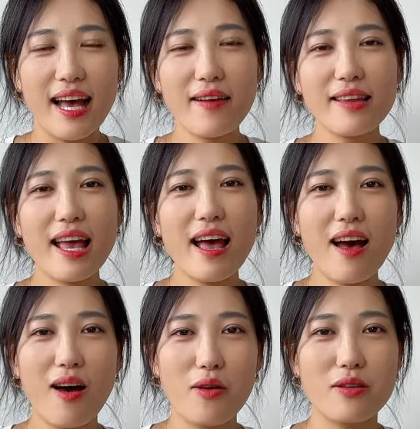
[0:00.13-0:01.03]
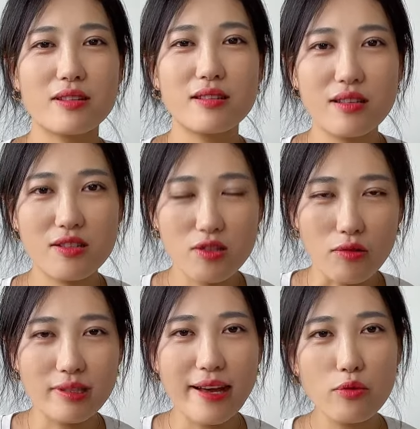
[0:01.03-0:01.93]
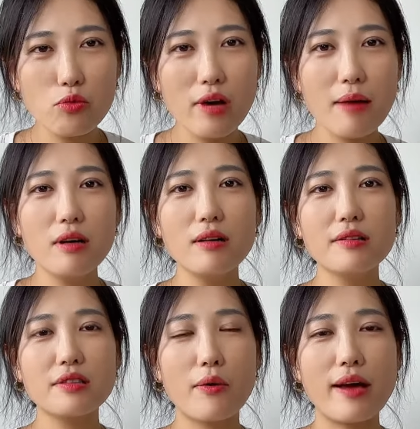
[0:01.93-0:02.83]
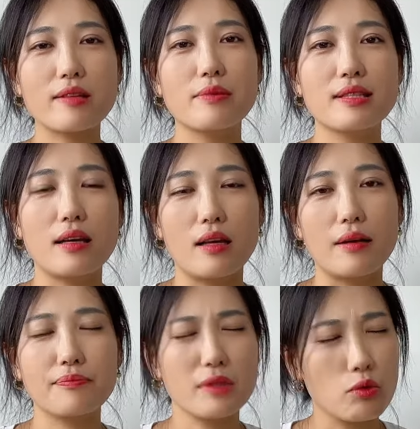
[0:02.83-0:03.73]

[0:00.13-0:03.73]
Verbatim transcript: Hello，大家好，我是守财奴阿蒙。这话怎么讲呢？